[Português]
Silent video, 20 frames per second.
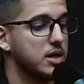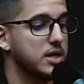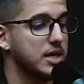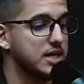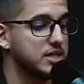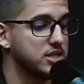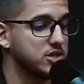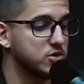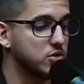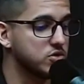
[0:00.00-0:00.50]
E
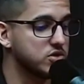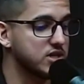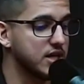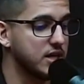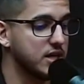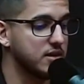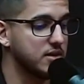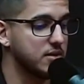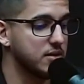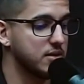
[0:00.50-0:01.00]
a gente
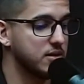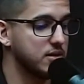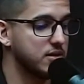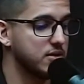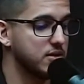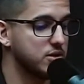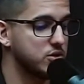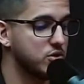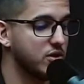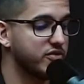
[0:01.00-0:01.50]
consegue,
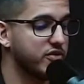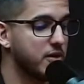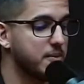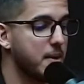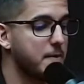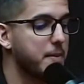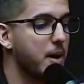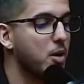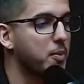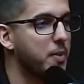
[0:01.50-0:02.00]
de uma
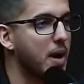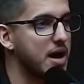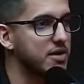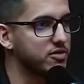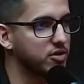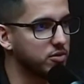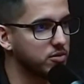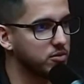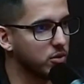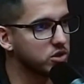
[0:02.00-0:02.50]
forma
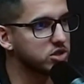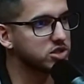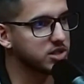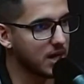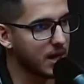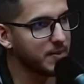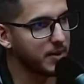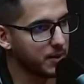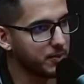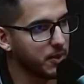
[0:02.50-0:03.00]
palpável,
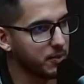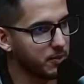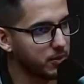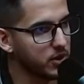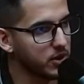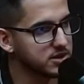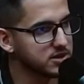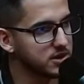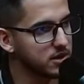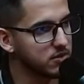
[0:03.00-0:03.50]
mostrar para a
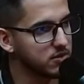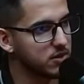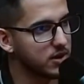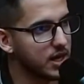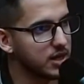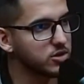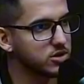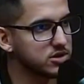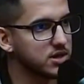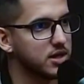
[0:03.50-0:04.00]
população
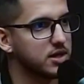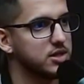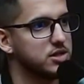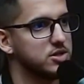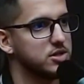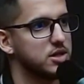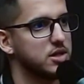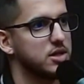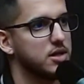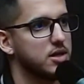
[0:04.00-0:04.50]
a nossa
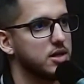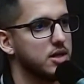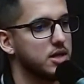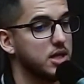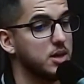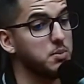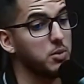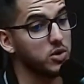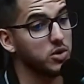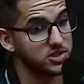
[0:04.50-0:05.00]
crítica.
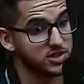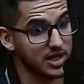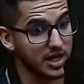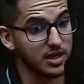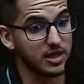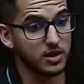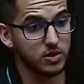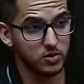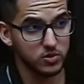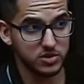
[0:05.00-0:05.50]
E mostrar
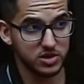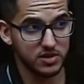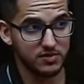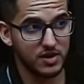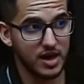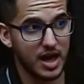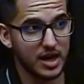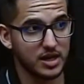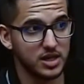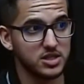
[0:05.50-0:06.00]
que, inclusive,
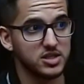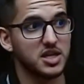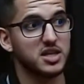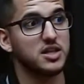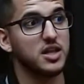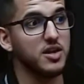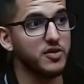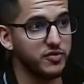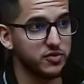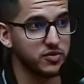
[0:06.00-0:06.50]
a crítica
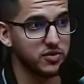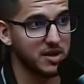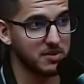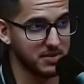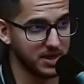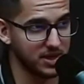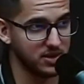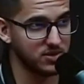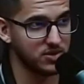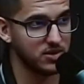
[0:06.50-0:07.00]
tem
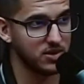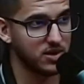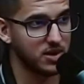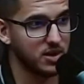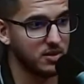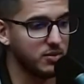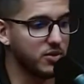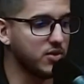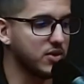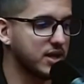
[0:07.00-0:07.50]
fundamento,
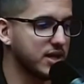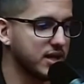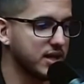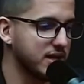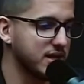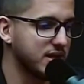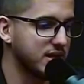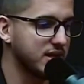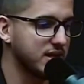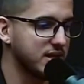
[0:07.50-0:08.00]

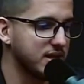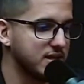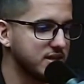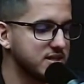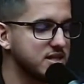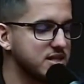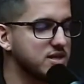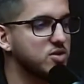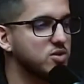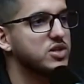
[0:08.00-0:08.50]
porque se
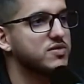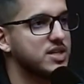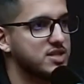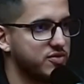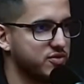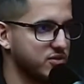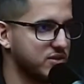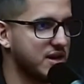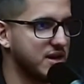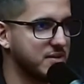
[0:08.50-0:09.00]
não tivesse
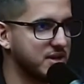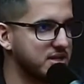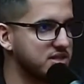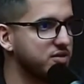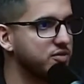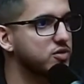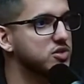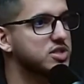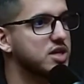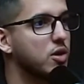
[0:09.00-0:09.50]
fundamento,
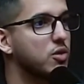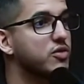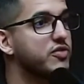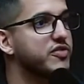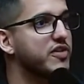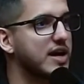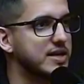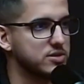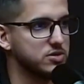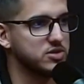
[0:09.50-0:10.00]
se fosse algo
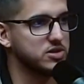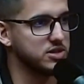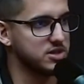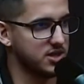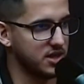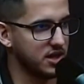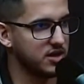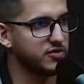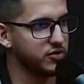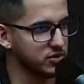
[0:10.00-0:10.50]
fácil de
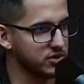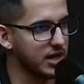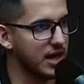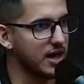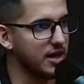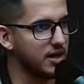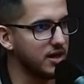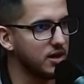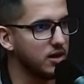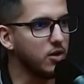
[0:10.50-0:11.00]
se
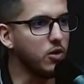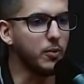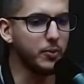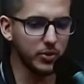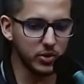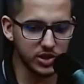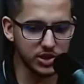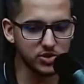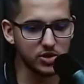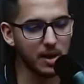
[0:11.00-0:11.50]
refutar, o
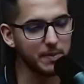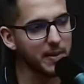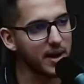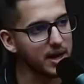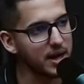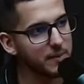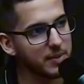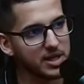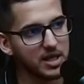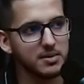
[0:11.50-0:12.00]
político ia
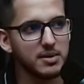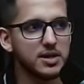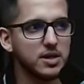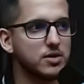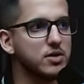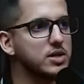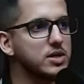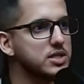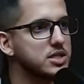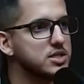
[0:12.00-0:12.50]
parar para debater
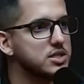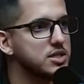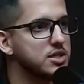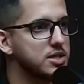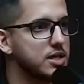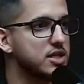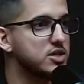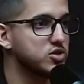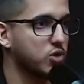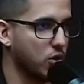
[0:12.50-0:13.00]
com a gente.
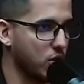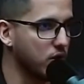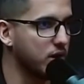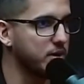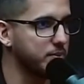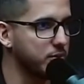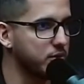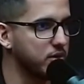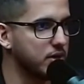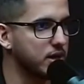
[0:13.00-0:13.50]
E eles
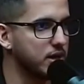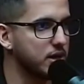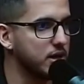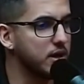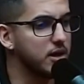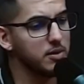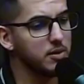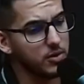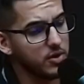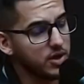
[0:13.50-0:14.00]
correm por quê?
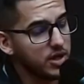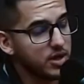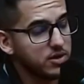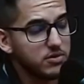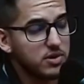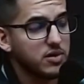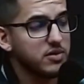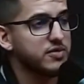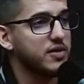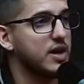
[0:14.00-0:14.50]
Porque não
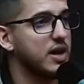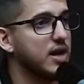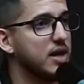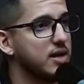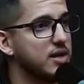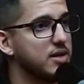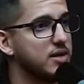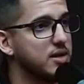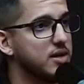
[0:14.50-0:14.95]
tem o que falar.